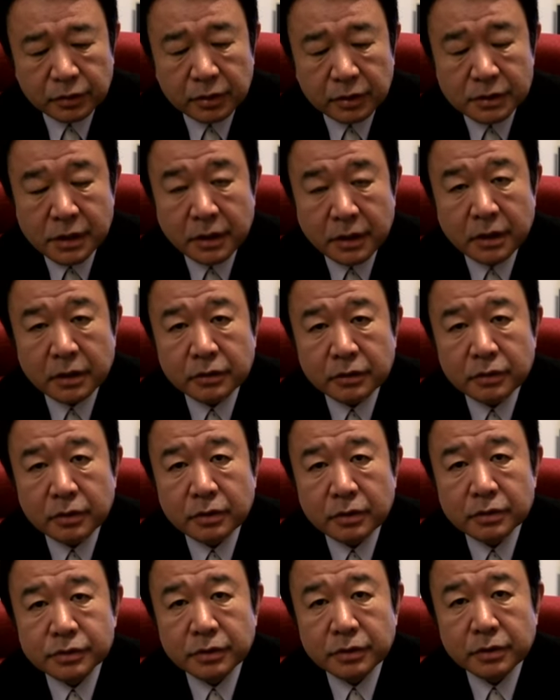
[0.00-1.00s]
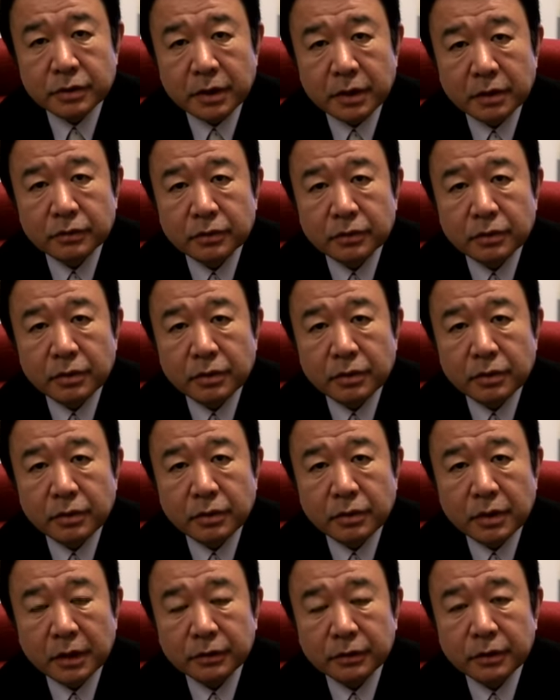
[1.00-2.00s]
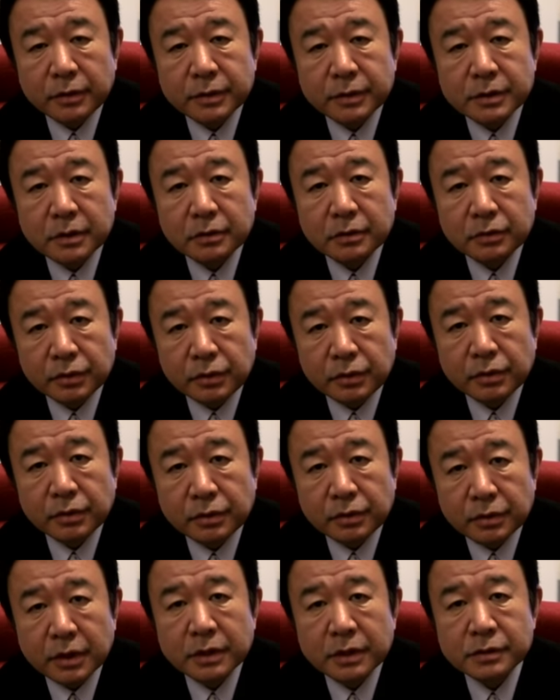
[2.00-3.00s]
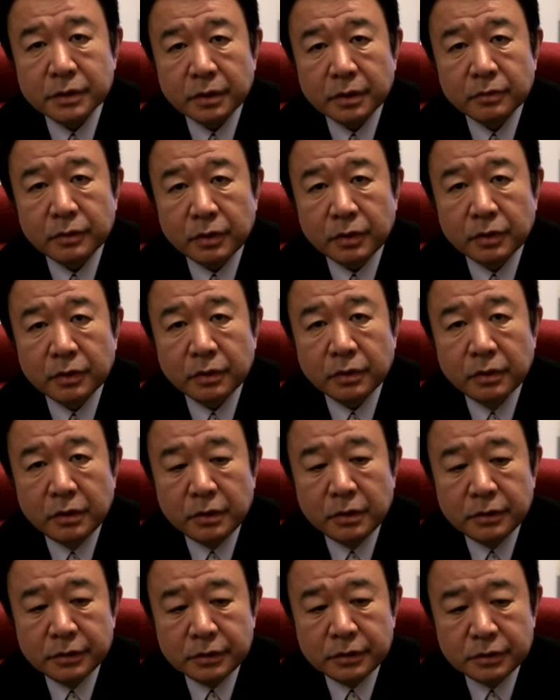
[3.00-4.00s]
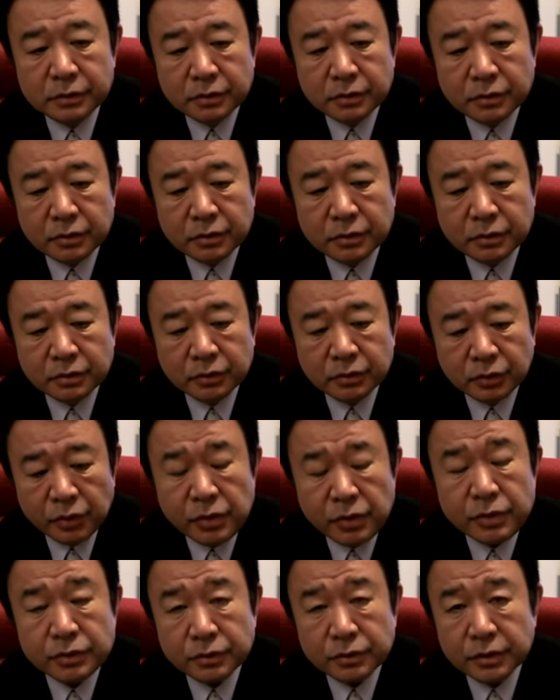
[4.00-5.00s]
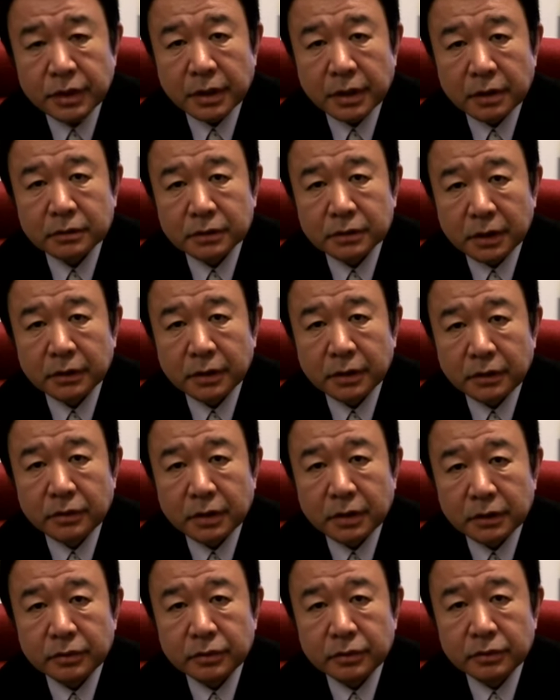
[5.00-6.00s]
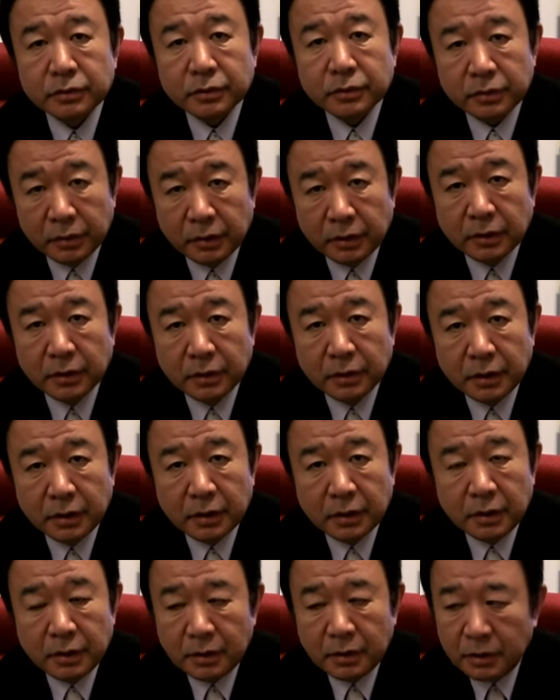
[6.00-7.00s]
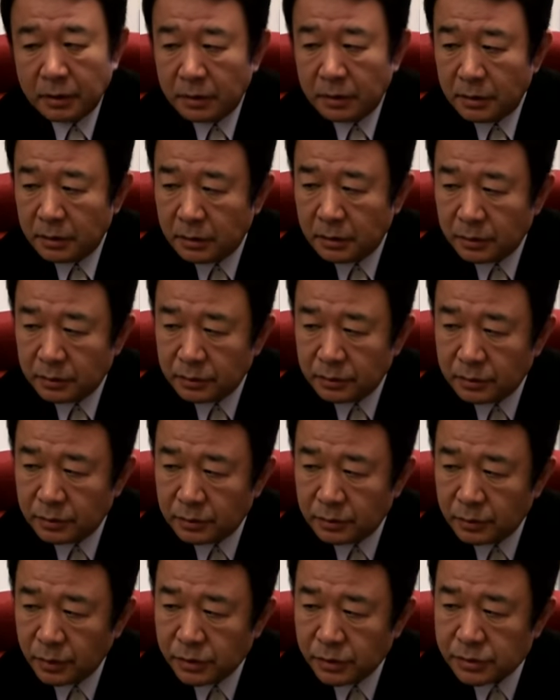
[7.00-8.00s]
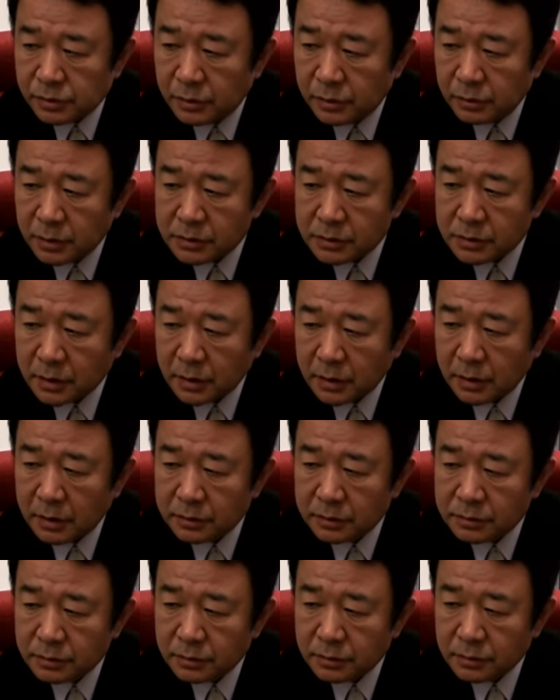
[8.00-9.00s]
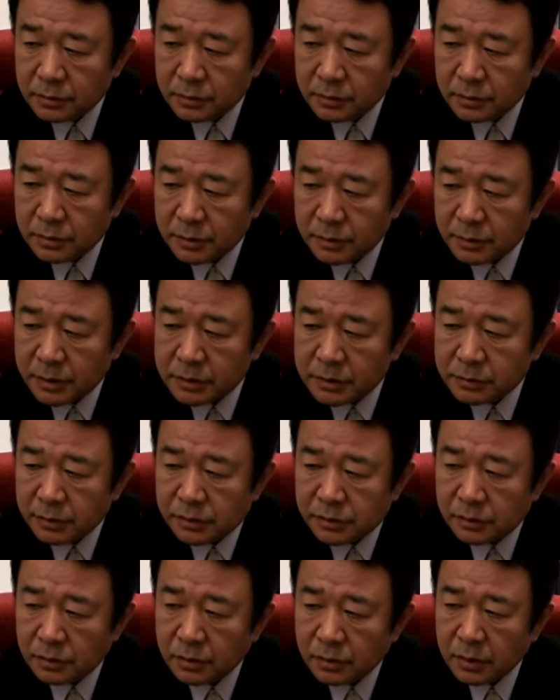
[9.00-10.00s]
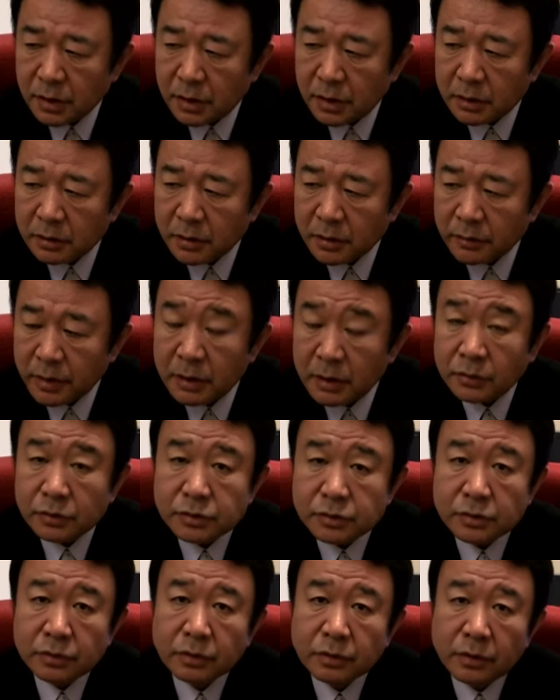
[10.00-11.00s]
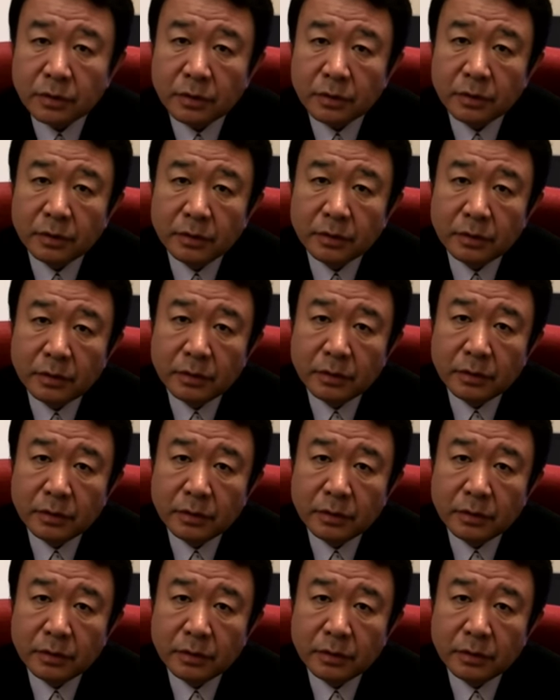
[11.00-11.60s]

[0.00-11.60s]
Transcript: 持った最悪の総理であるところの鳩山さんと菅さんもそのどういうキャラクターなのかっていうのをもう一度言いますが、その、暇つぶしのような、あるいはワイドショーの、